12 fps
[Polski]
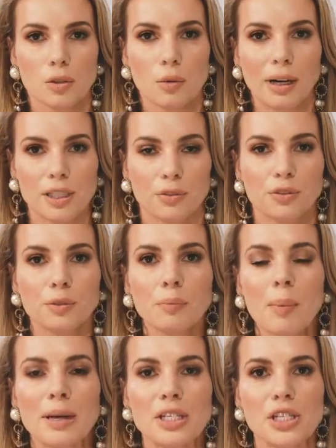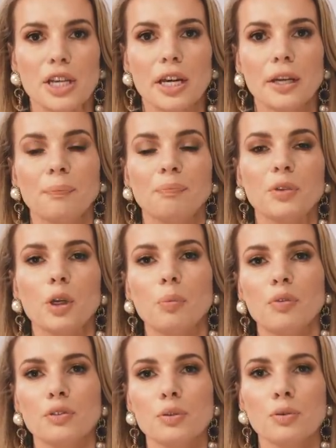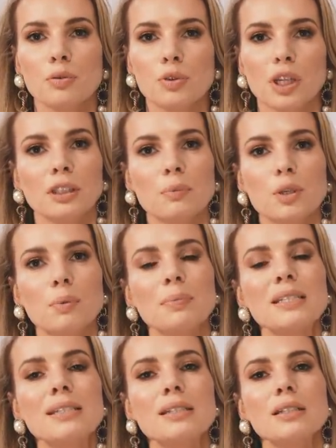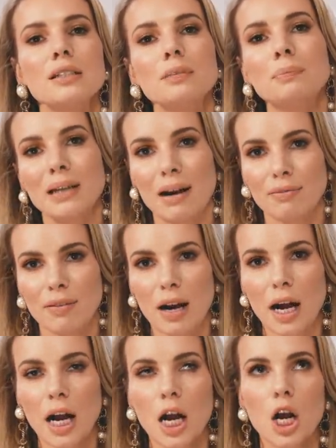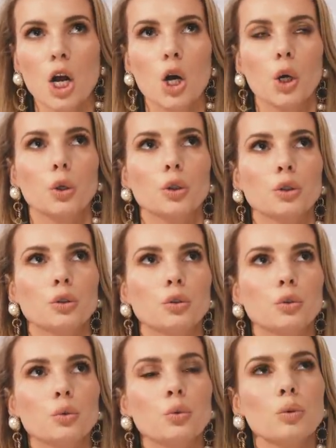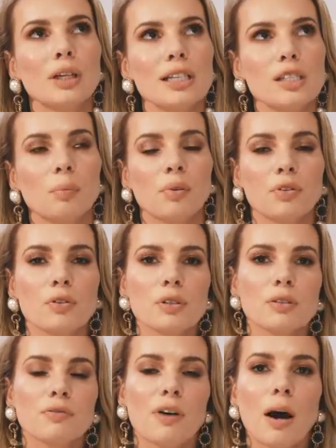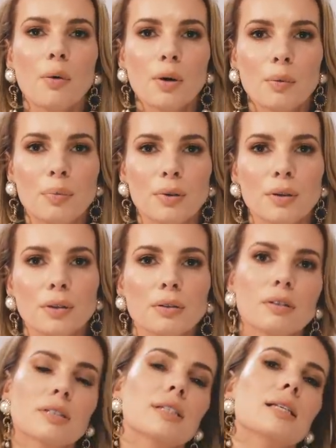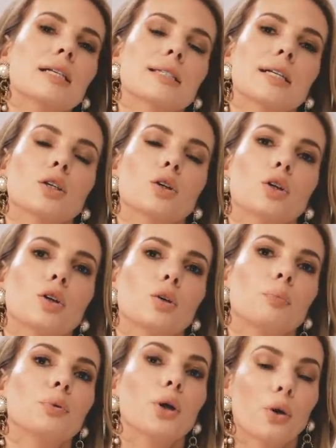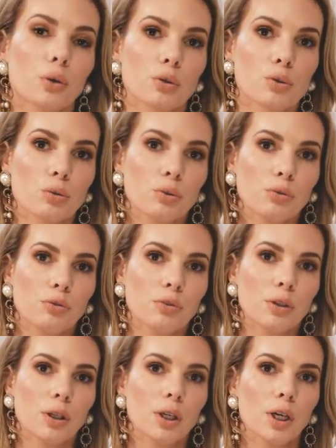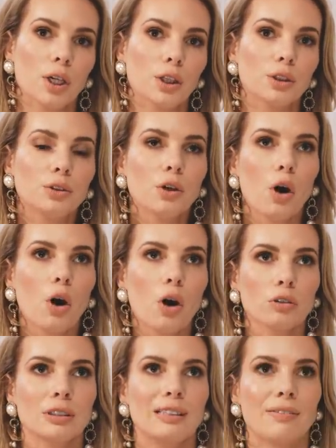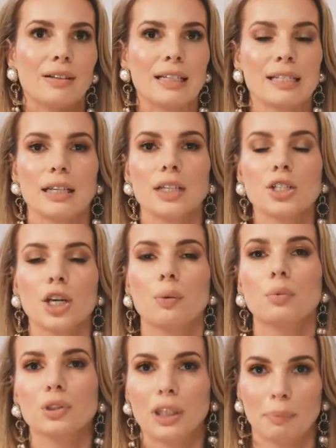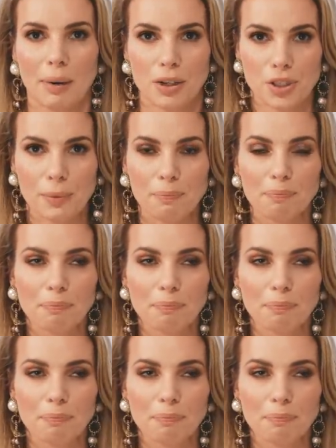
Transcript: Słuchajcie, w tym momencie nie obowiązują żadne przepisy prawa, które zobowiązywałyby zleceniobiorców do oddawania zaliczek młodej parze.